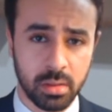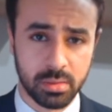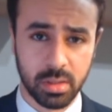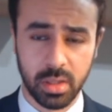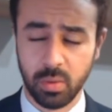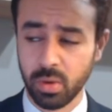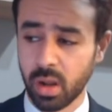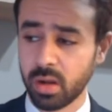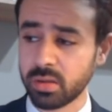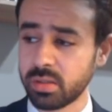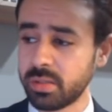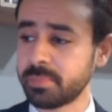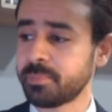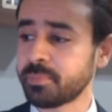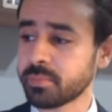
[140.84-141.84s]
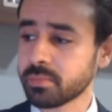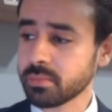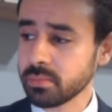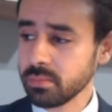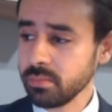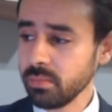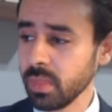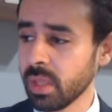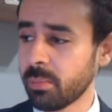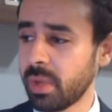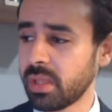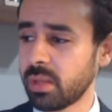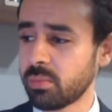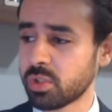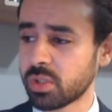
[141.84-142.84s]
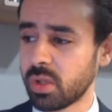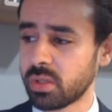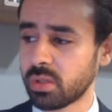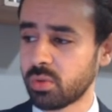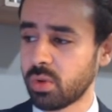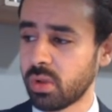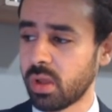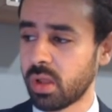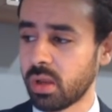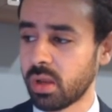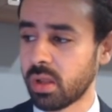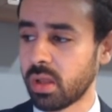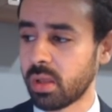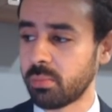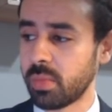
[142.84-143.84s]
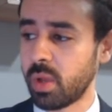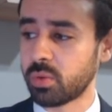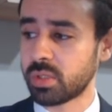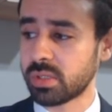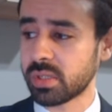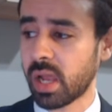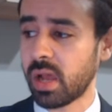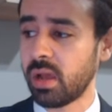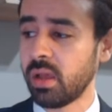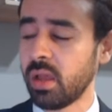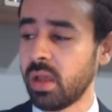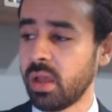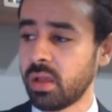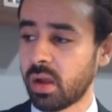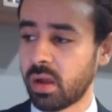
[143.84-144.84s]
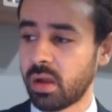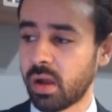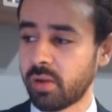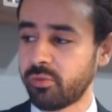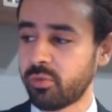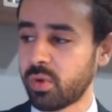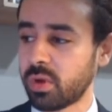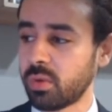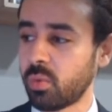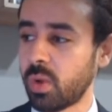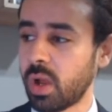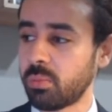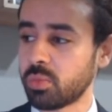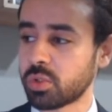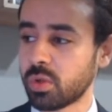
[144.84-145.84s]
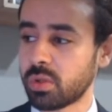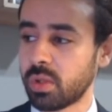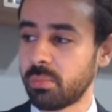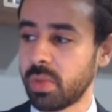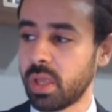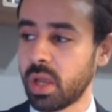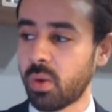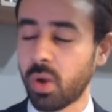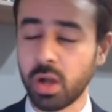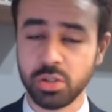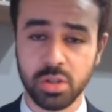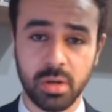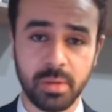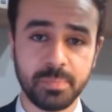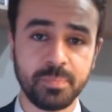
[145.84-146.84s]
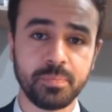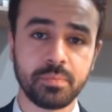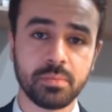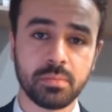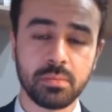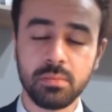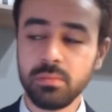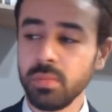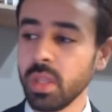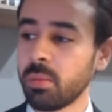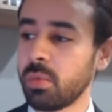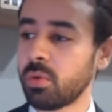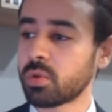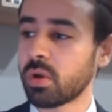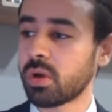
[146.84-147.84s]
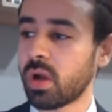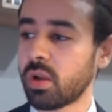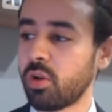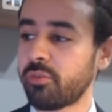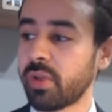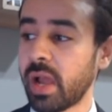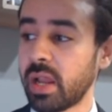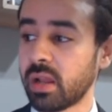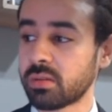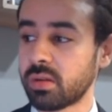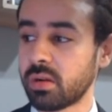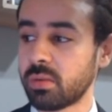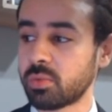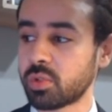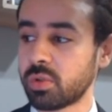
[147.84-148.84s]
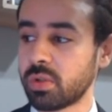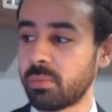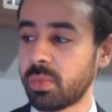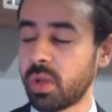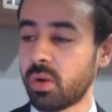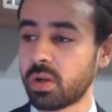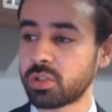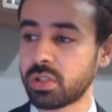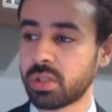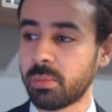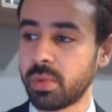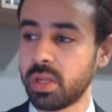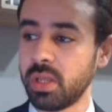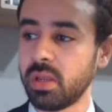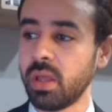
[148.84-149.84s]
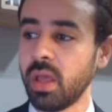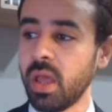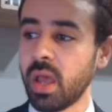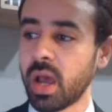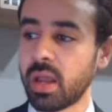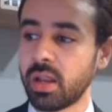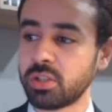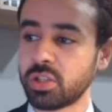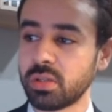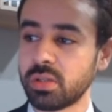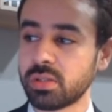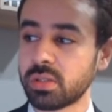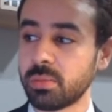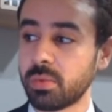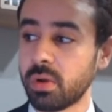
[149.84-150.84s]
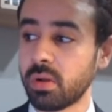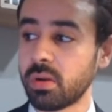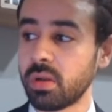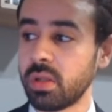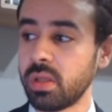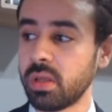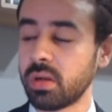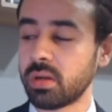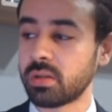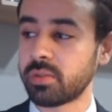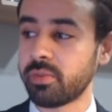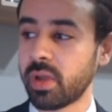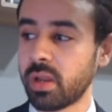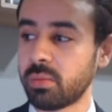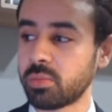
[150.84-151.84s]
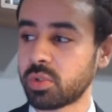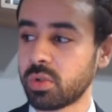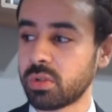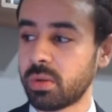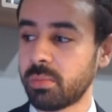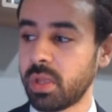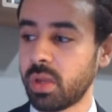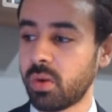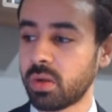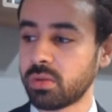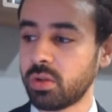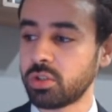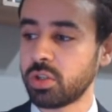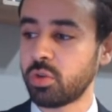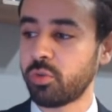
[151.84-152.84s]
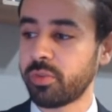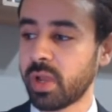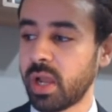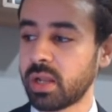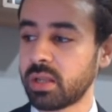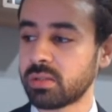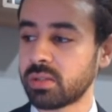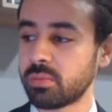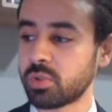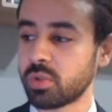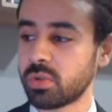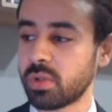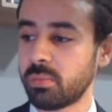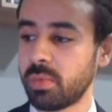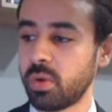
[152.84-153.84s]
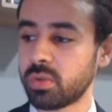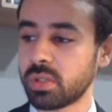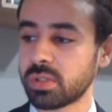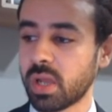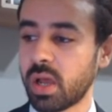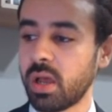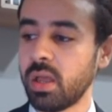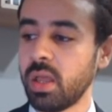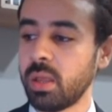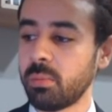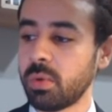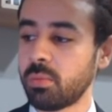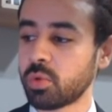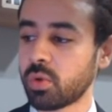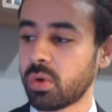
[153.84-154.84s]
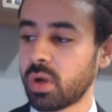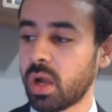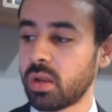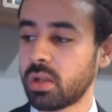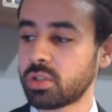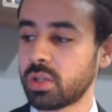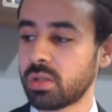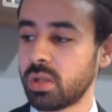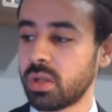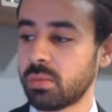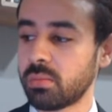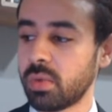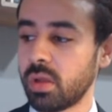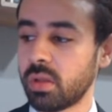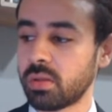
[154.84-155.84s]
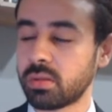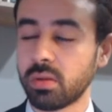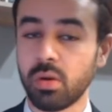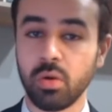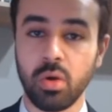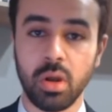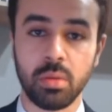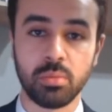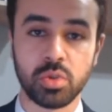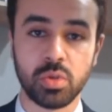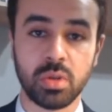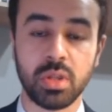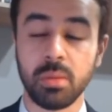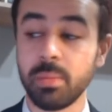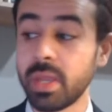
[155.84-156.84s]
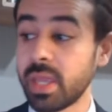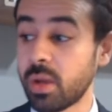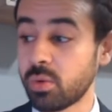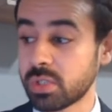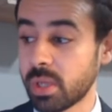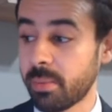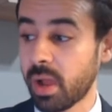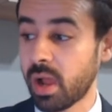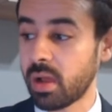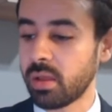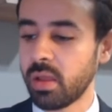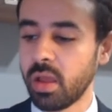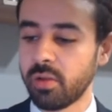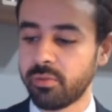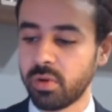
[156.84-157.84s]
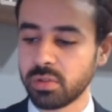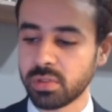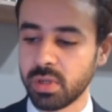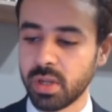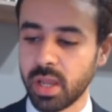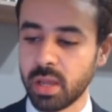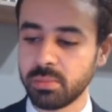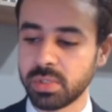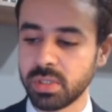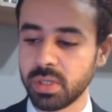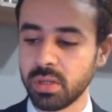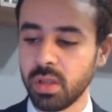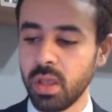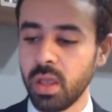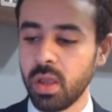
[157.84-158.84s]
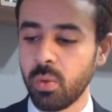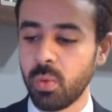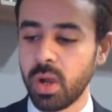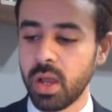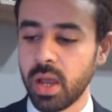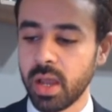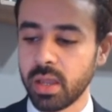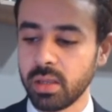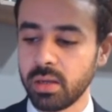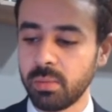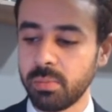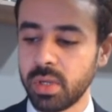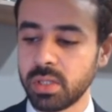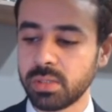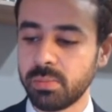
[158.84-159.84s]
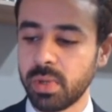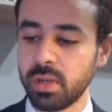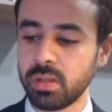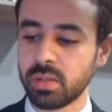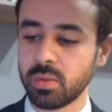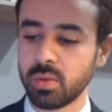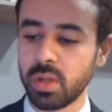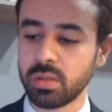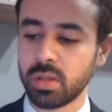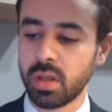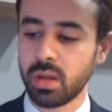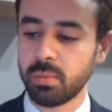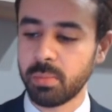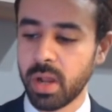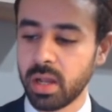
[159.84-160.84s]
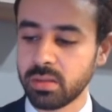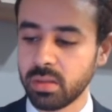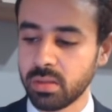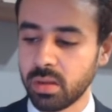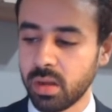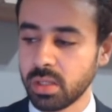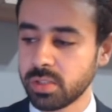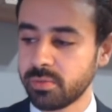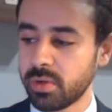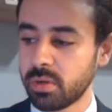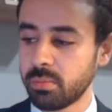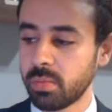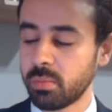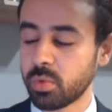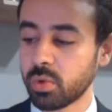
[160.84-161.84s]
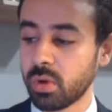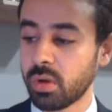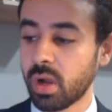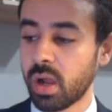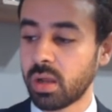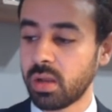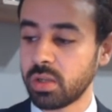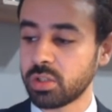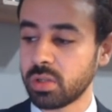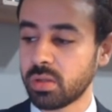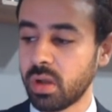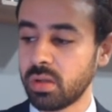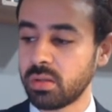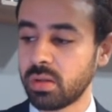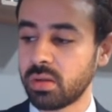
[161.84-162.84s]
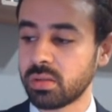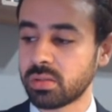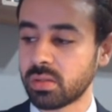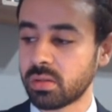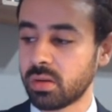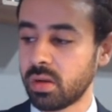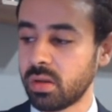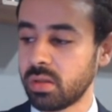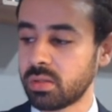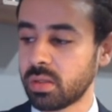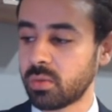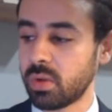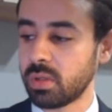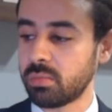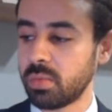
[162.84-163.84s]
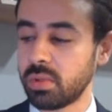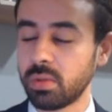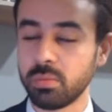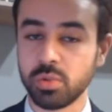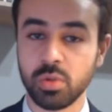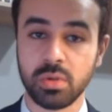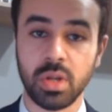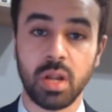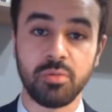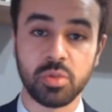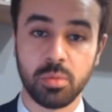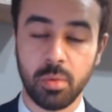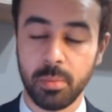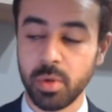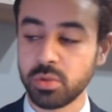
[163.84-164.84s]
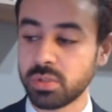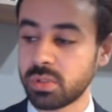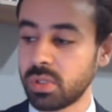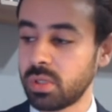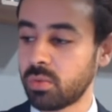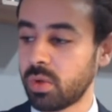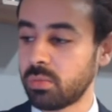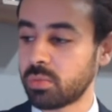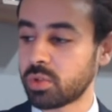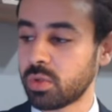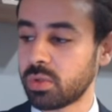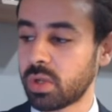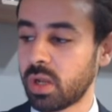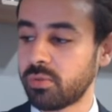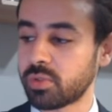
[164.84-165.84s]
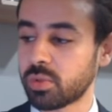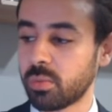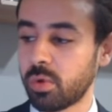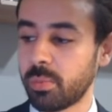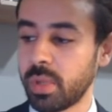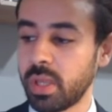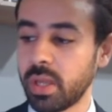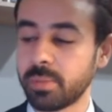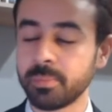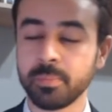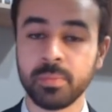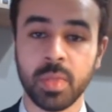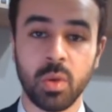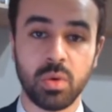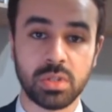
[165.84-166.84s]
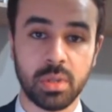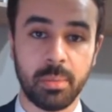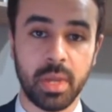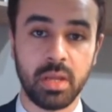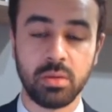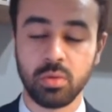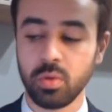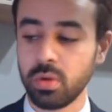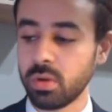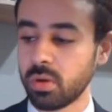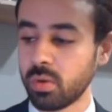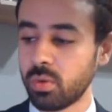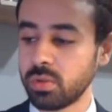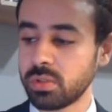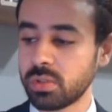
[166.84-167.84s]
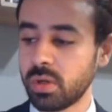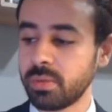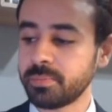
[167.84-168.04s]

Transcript: تداول عرضي بين المستويات ال 109 عفوا ومستويات ال 110 من المتوقع انه في حال اختراق مستويات ال 110 80 هنشهد استمرار للارتفاع لمستويات ال 111 وفي حال كسر مستويات ال 109 من المتوقع ان نشهد الى تراجع لمستويات ال 107.50 واخيرا بالنسبه لتداولات المعدن الاصفر من المتوقع ان نشهد ايضا استقرار للتداولات بين المستويات ال 1760 والمستويات ال 1770 دولار الاونصه